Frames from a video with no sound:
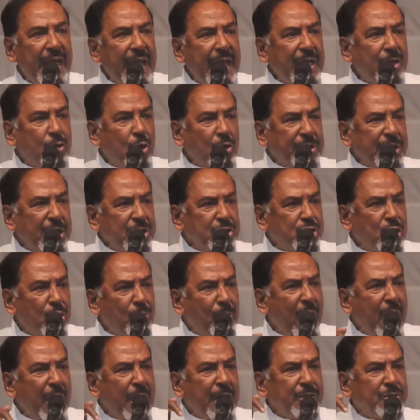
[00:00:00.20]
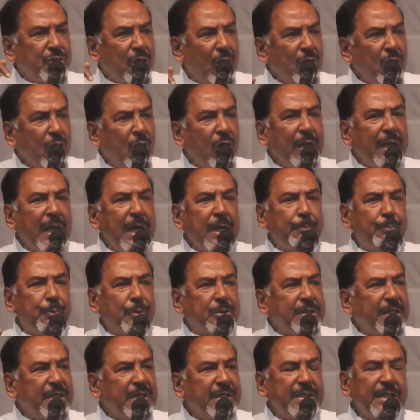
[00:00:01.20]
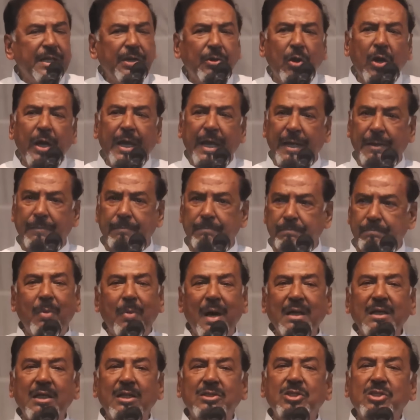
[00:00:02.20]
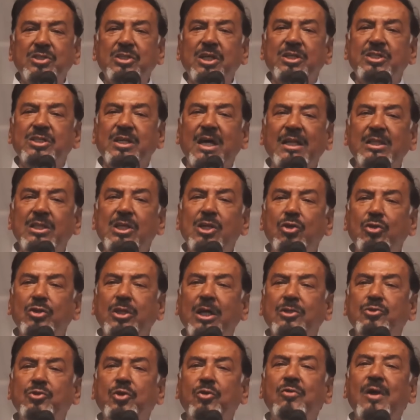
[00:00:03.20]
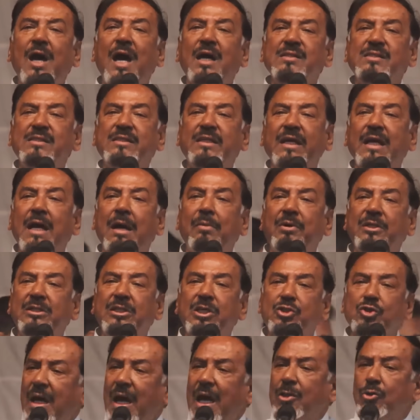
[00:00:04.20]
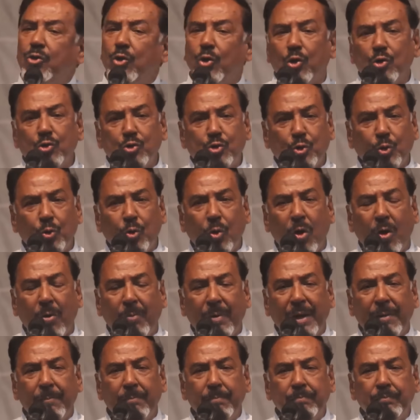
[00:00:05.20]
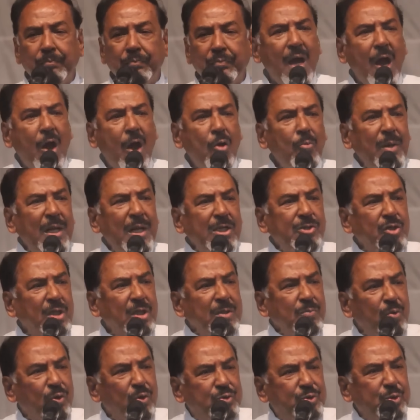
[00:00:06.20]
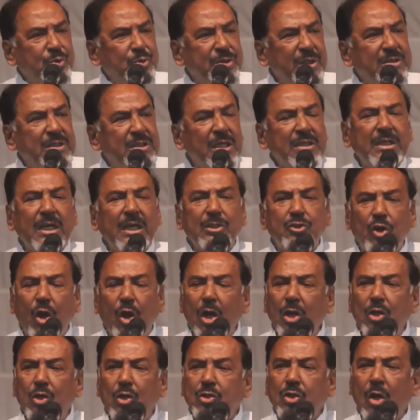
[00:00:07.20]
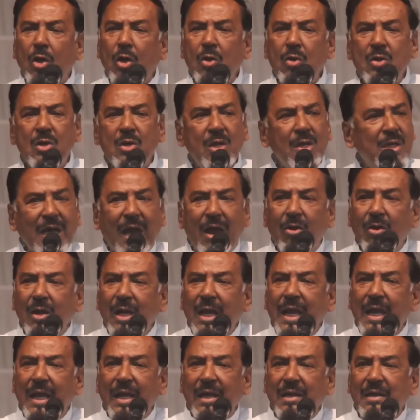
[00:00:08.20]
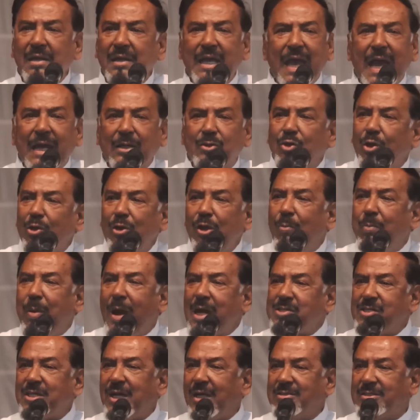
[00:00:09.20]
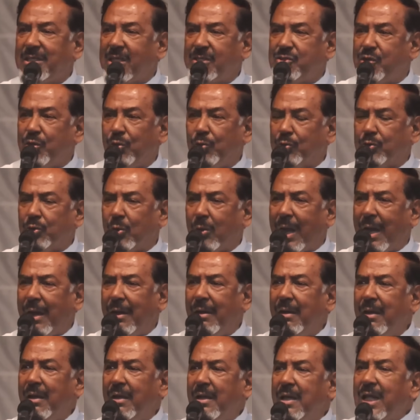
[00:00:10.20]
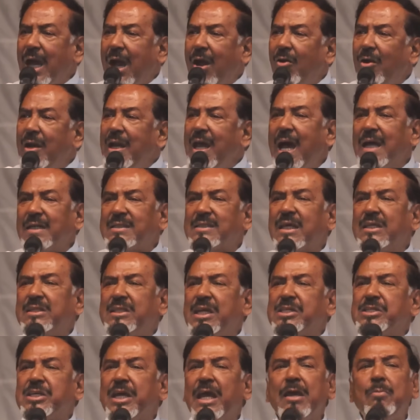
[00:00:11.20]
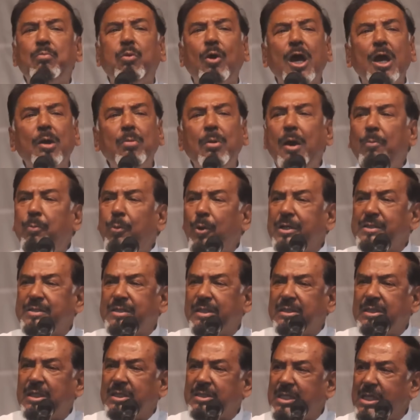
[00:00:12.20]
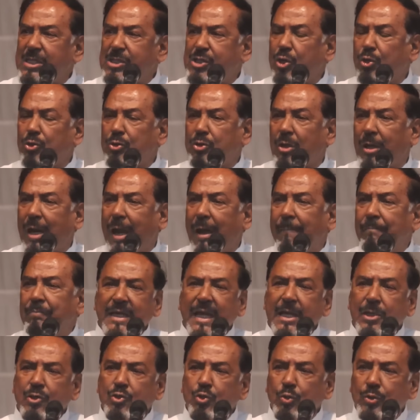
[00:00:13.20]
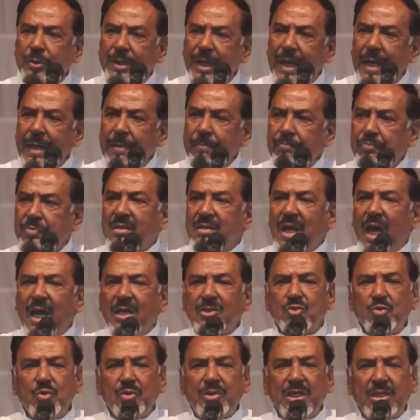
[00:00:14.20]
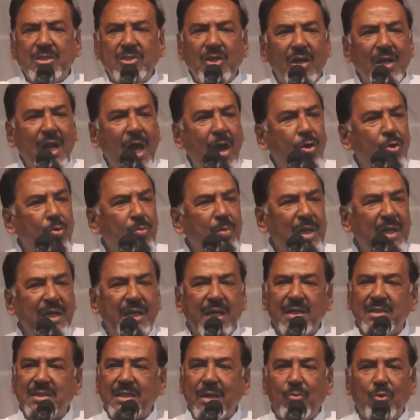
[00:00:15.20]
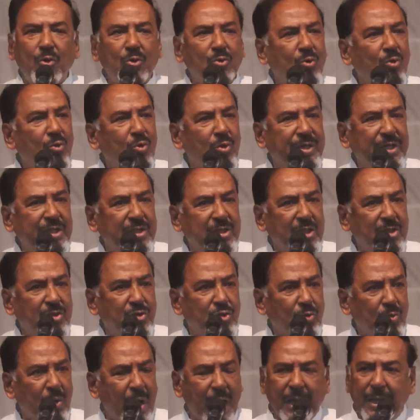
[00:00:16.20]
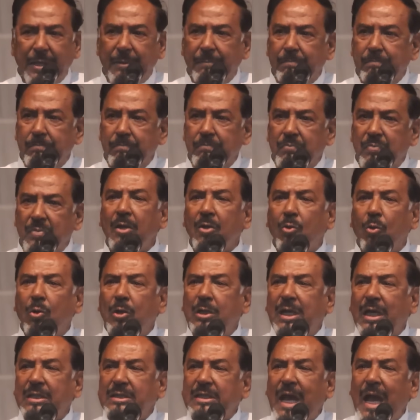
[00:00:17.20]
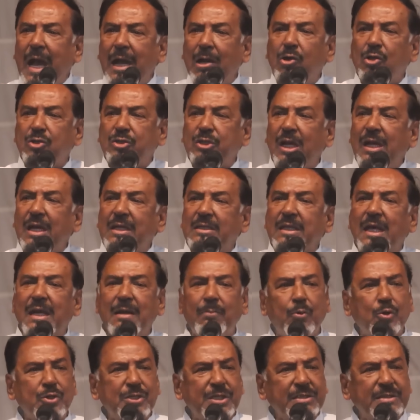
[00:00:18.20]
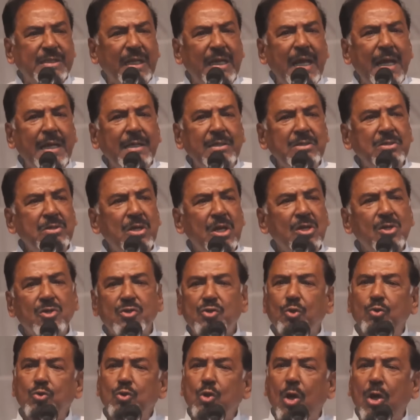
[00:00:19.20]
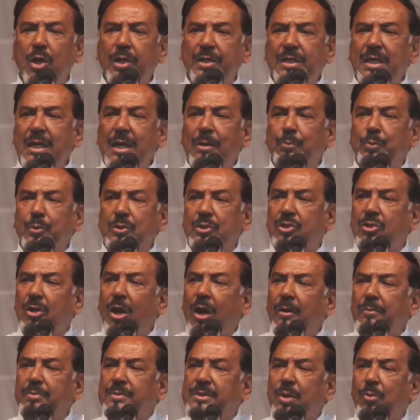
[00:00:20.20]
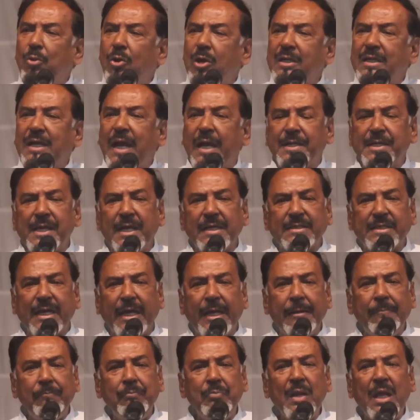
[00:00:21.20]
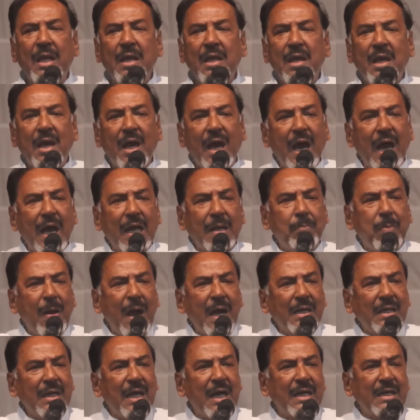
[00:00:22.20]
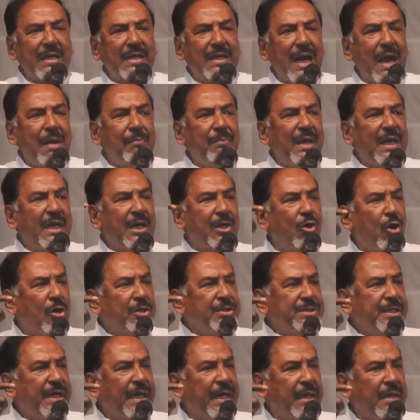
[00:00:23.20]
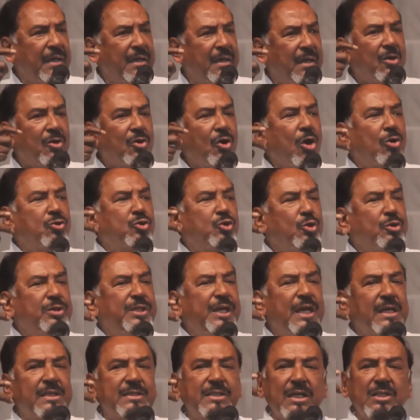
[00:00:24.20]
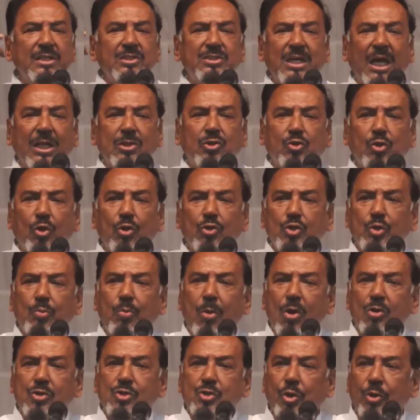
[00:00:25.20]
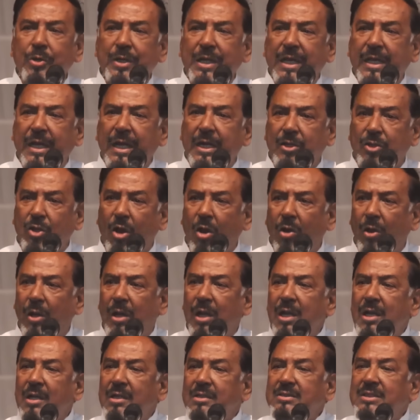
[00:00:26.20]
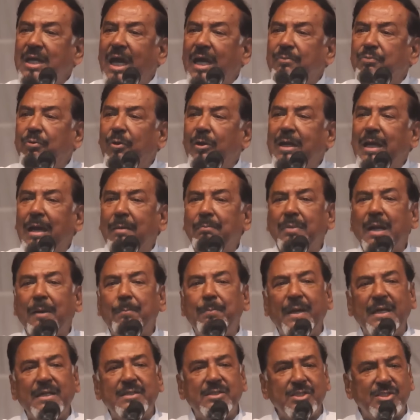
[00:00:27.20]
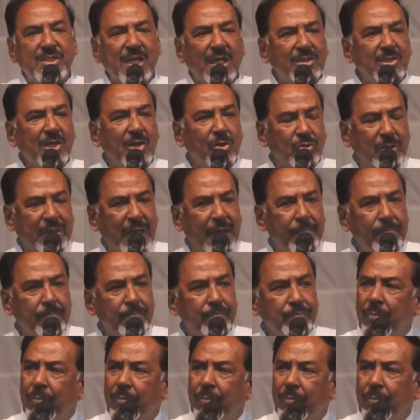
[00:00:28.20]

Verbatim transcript: এই কঠিন সময়ে জনগণের প্রতিনিধি হয়ে বাংলাদেশের স্বাধীনতার জন্য আজ থেকে আমাদের আন্দোলন শুরু হবে আওয়ামী লীগ যদি মুক্তিযোদ্ধাদের দল হতো তাহলে এই একদলীয় বাকশাল সৃষ্টি হতো না তাহলে আজকে দেশে এই ভয়াবহ পরিস্থিতি সৃষ্টি হতো না এই যুদ্ধে রাজনৈতিক দল আওয়ামী লীগের তেমন কোনো কৃতিত্ব নাই কলকাতা আগরতলায় তারা বসেছিলেন সুন্দর নিরুপদ্রব জীবন কাটিয়েছেন আর বাংলার গ্রামে গঞ্জে রক্ত দিয়েছেন ছাত্র যুবক সৈনিকের দল যার ফলে আমরা পেয়েছি স্বাধীনতা